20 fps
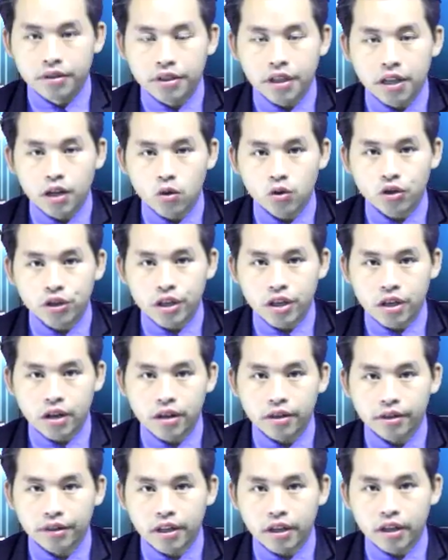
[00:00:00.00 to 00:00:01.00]
chỉ lúc xi
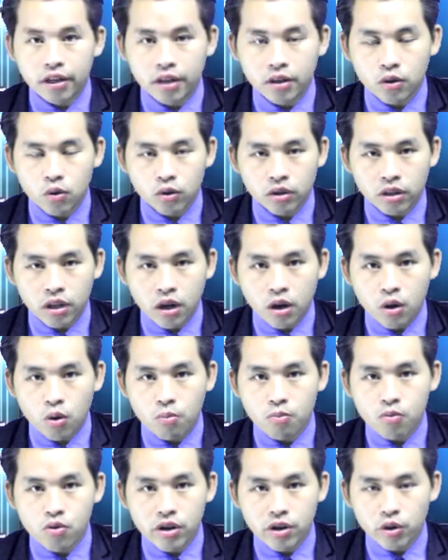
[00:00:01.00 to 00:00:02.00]
hờn tờ là cô
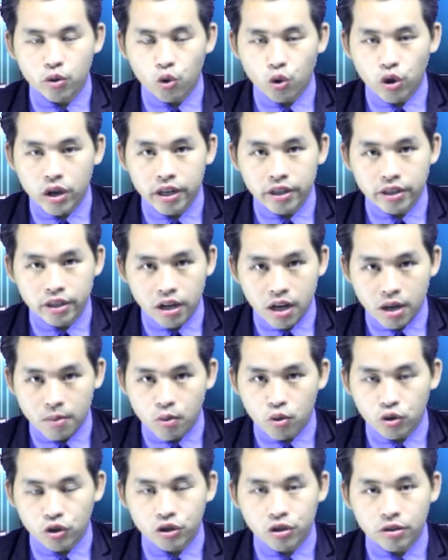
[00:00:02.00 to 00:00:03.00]
tàu mua nửa tù khăn cho là
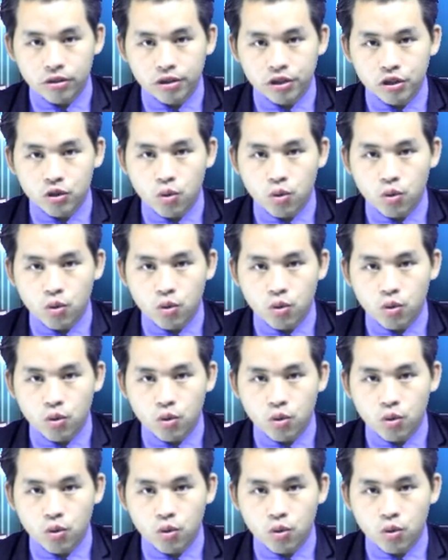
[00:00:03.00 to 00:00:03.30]
mù son